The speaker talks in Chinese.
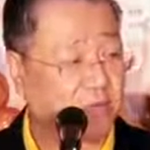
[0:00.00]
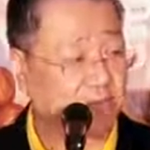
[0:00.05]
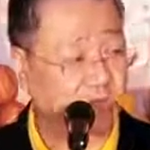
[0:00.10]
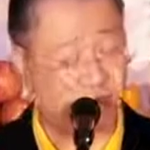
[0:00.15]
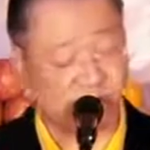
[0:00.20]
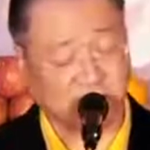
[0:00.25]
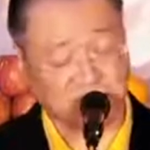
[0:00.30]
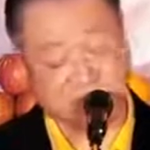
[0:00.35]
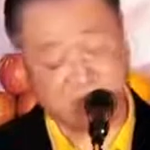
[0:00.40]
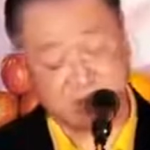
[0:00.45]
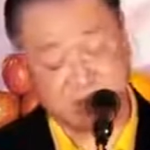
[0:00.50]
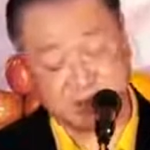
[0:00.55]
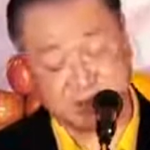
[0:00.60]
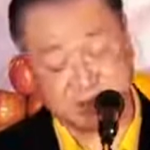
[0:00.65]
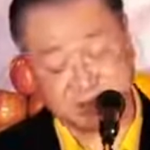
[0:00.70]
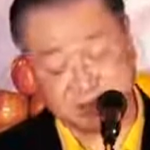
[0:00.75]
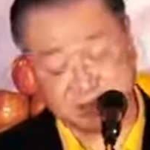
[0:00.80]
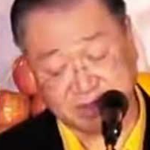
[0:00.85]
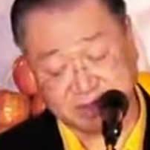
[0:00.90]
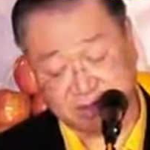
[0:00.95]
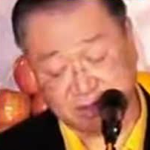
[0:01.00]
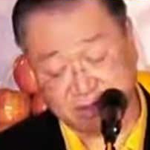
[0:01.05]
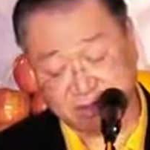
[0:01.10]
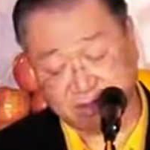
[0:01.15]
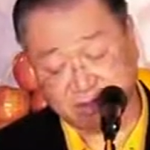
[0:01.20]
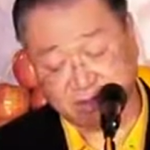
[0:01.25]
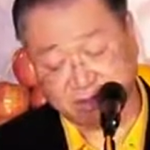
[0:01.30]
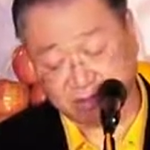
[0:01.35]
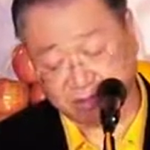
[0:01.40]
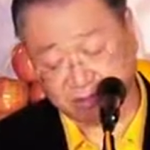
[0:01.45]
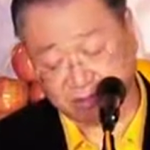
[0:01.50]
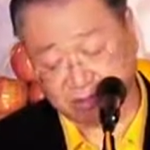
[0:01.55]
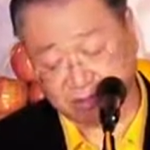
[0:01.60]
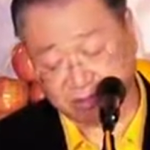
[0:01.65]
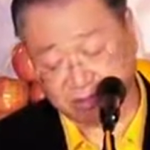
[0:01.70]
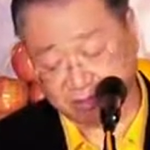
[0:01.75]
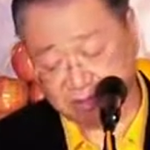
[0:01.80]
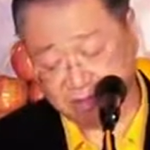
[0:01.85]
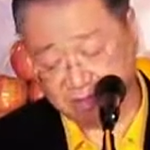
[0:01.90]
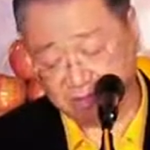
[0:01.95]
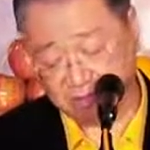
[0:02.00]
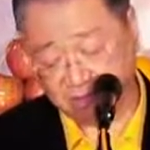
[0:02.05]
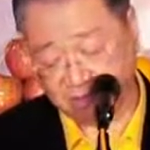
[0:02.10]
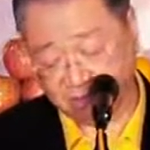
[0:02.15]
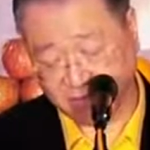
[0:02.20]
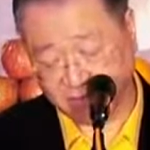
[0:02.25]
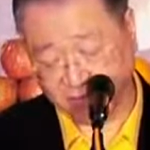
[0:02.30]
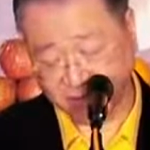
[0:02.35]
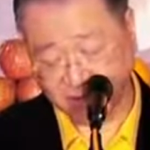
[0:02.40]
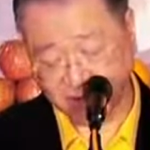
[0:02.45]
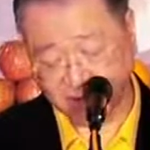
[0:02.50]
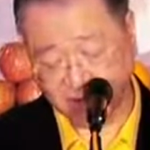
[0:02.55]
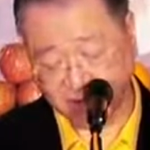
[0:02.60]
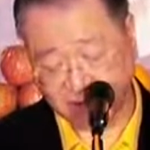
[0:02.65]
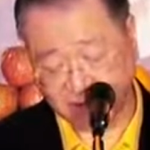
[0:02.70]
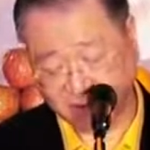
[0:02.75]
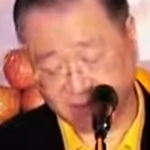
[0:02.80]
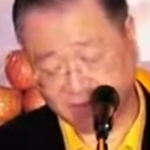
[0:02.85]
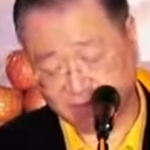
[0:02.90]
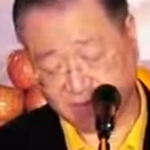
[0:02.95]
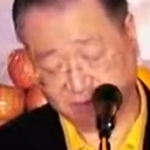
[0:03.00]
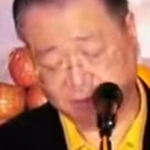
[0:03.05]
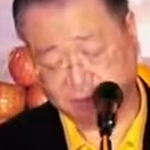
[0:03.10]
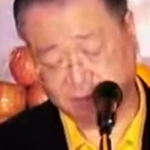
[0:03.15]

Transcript: 脑子嘛经常糊涂，嗯，